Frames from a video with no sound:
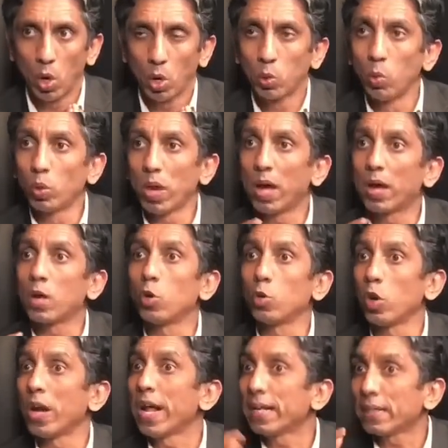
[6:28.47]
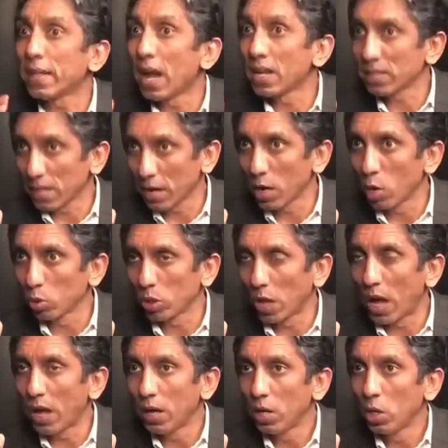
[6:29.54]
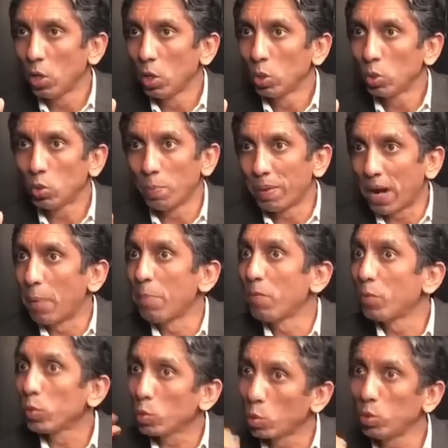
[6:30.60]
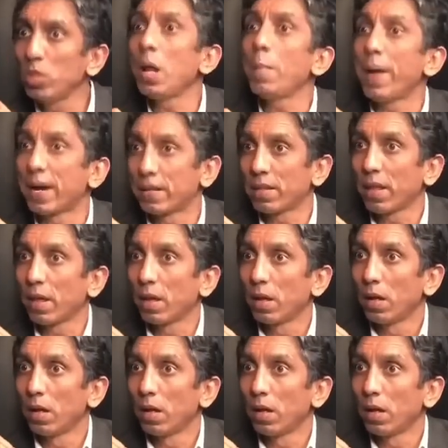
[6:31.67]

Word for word: क्योंकि अगर उन्होंने एतराज़ करना होता तो मेरे ख्याल में वो तो खुद ही ना बैठते